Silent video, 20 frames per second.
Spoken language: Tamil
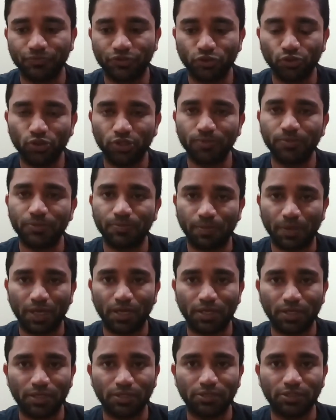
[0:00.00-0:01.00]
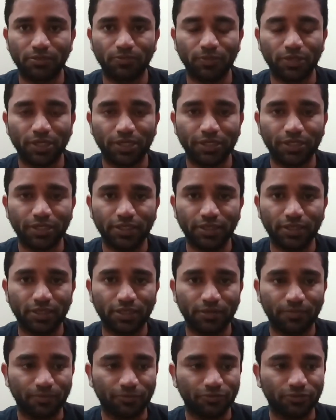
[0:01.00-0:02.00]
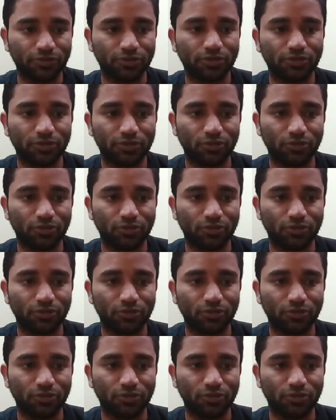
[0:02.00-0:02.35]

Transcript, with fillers: யூலிப்ஸ் பார்க்கறதுக்கு முன்னாடி இப்போ வந்து